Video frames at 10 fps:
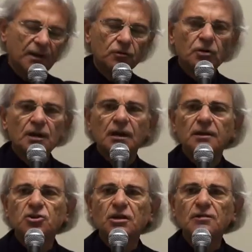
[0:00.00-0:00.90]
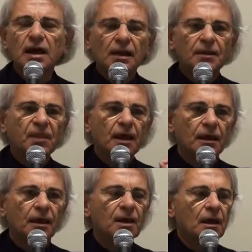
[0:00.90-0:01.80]
meridionali in generale,
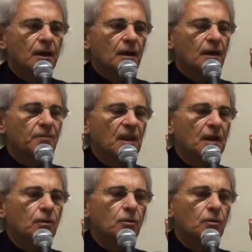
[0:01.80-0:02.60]
è Ehm,